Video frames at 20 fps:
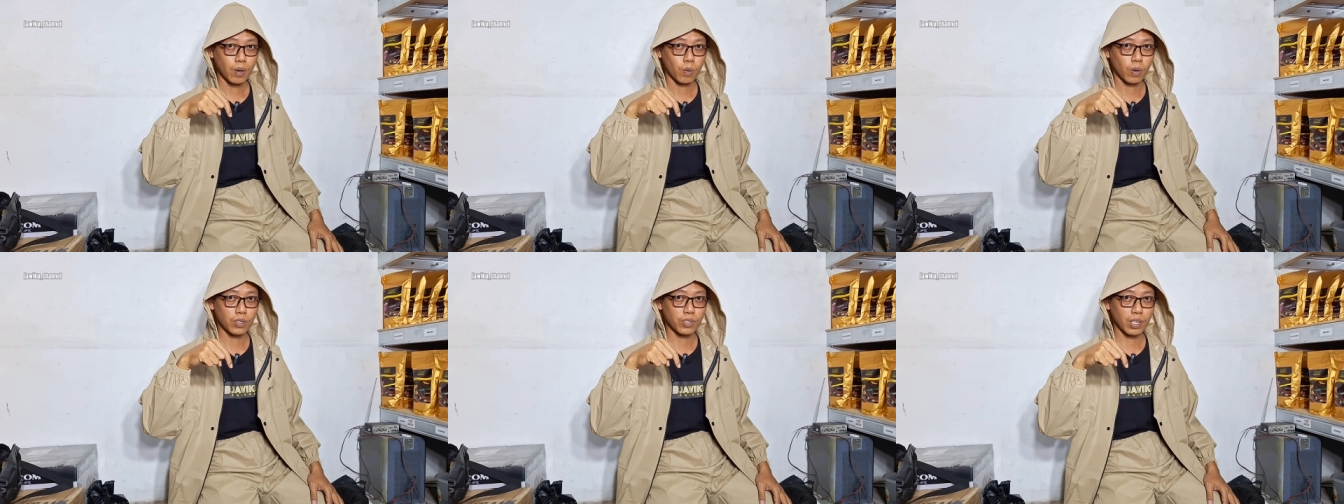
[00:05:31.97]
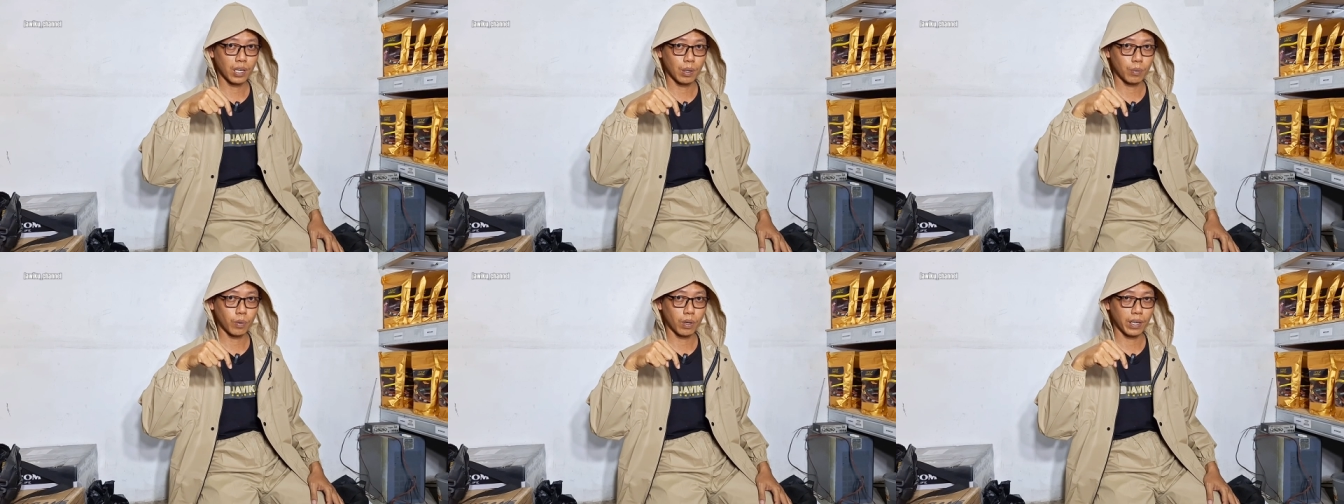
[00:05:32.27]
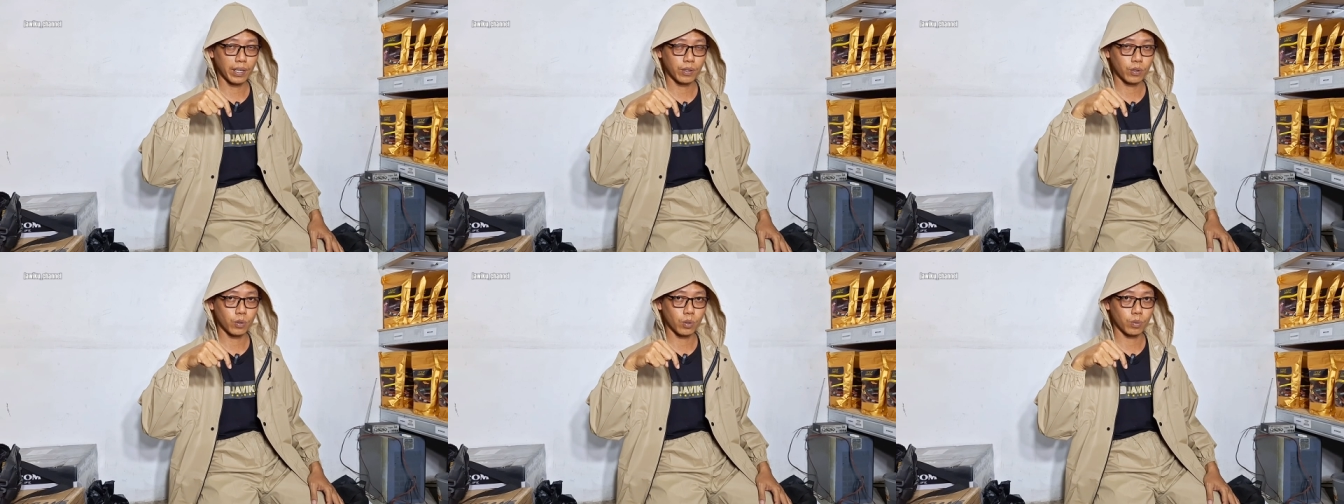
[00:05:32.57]

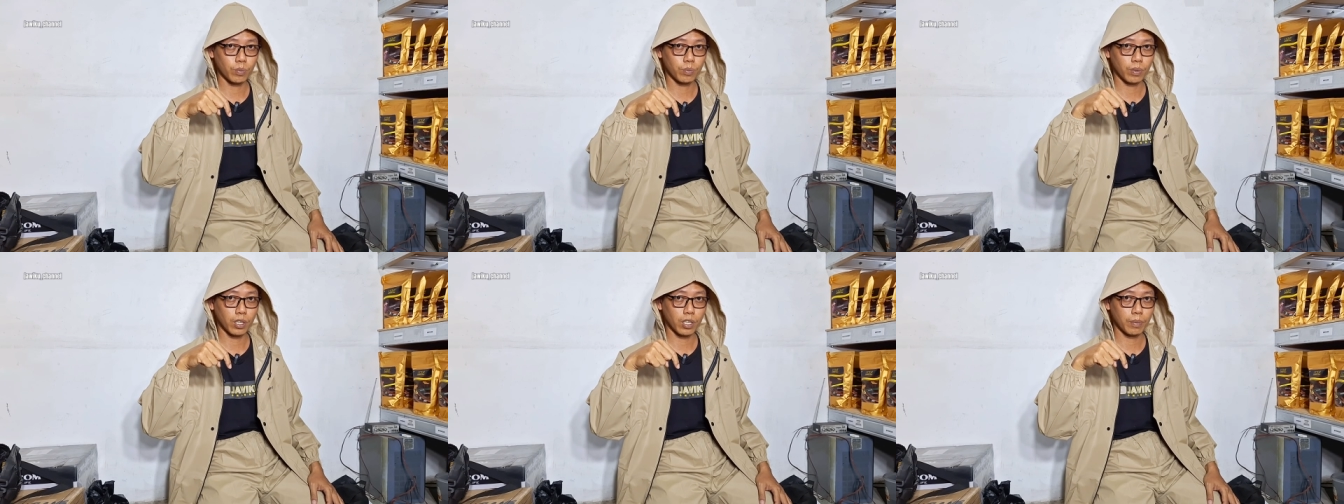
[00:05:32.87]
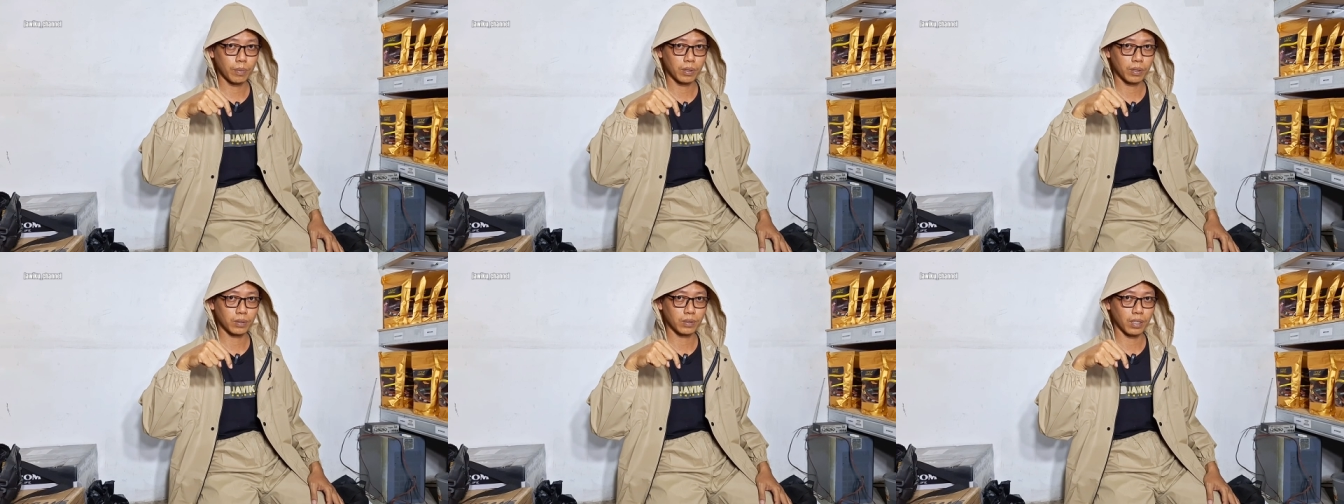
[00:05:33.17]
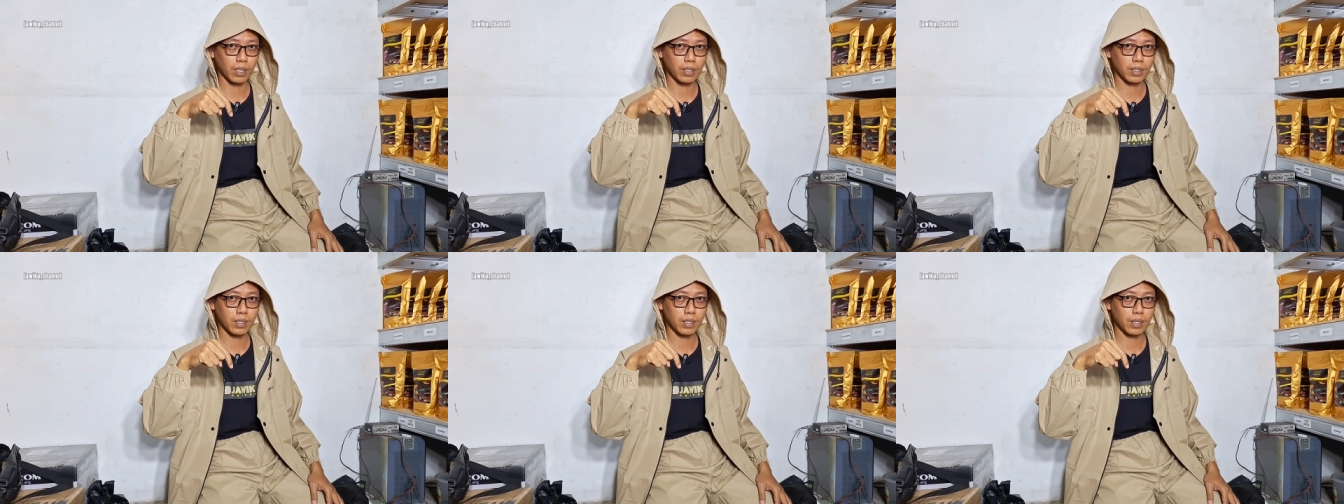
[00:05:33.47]
wassalamualaikum
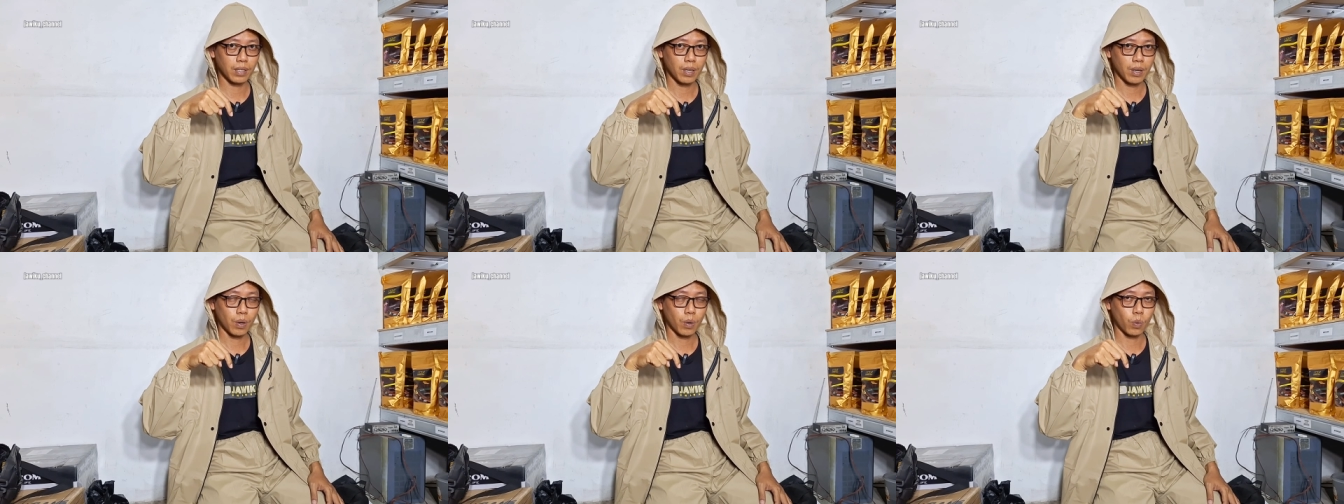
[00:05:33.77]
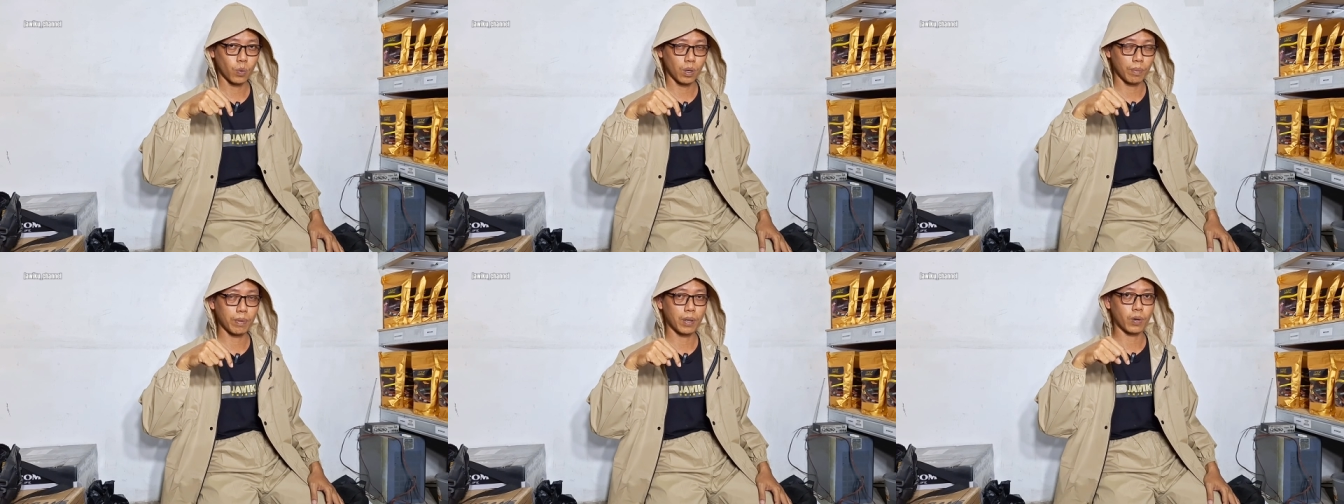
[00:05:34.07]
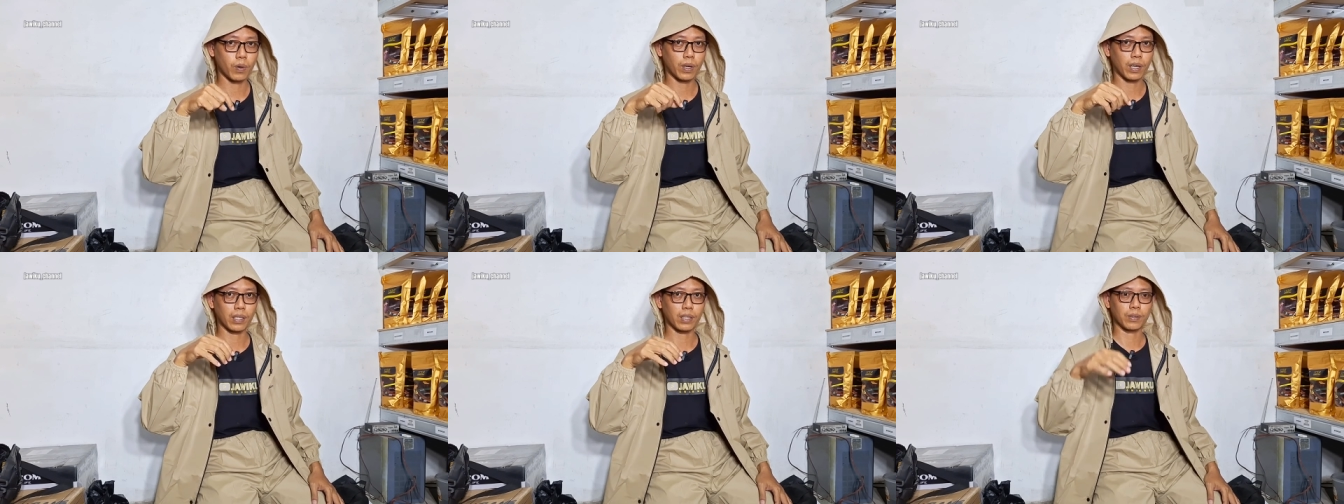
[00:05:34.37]
warahmatullahi
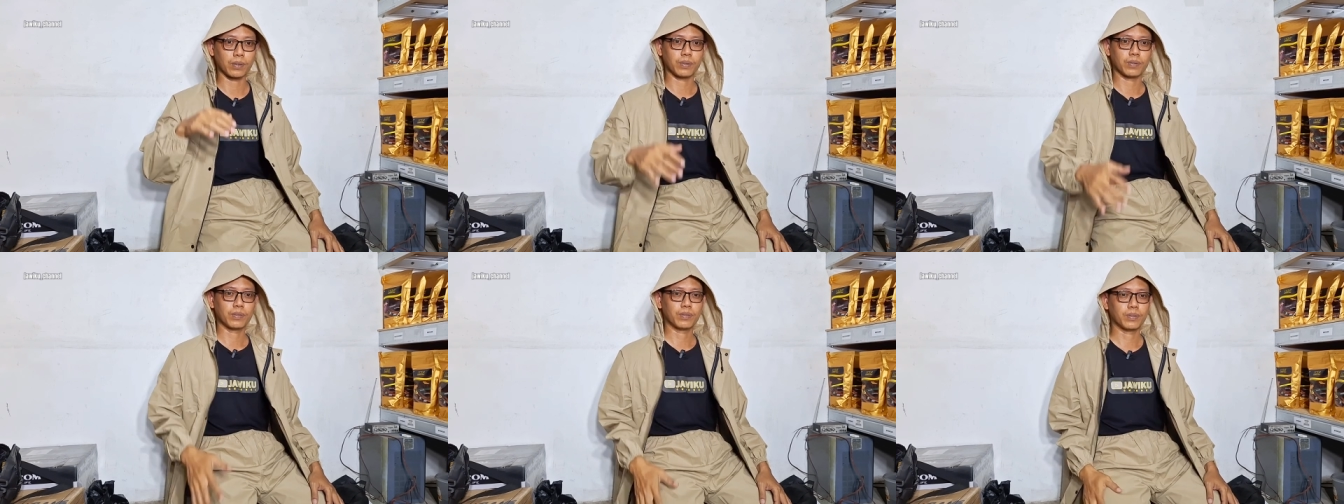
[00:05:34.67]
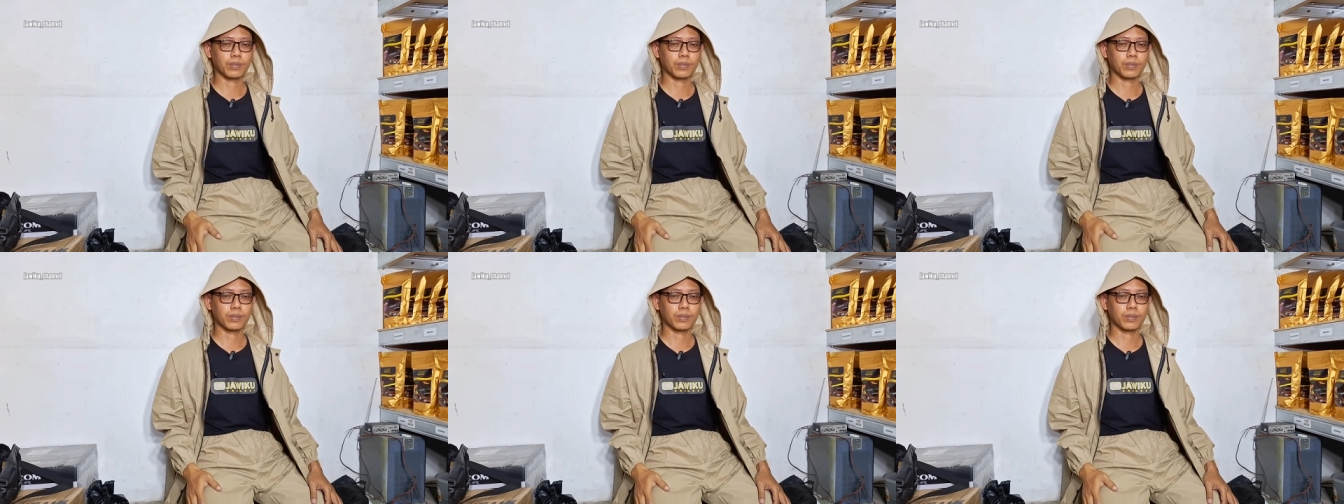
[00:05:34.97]
wabarakatuh